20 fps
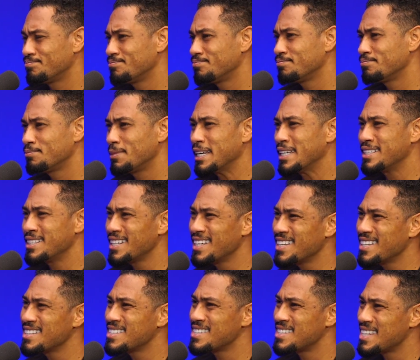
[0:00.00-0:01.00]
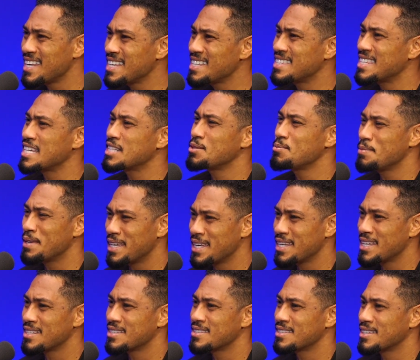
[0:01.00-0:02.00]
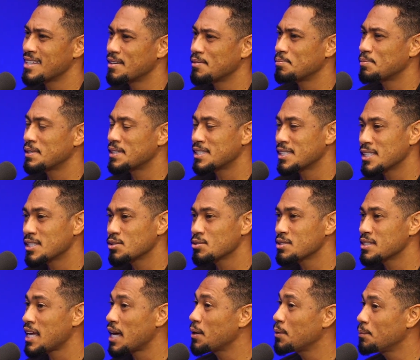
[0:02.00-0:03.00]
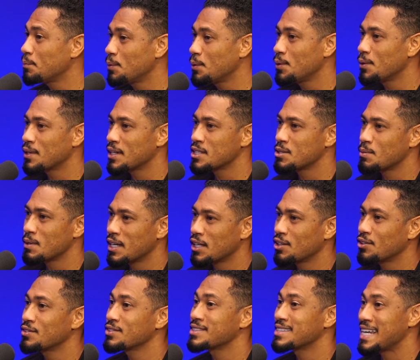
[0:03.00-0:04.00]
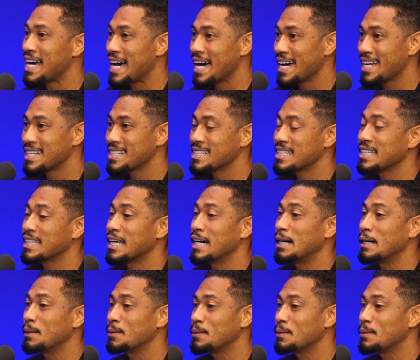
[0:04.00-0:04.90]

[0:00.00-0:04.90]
perdi aí seis, sete meses, né? Preciso sair um pouco, respirar novos ares e tal. Você vê como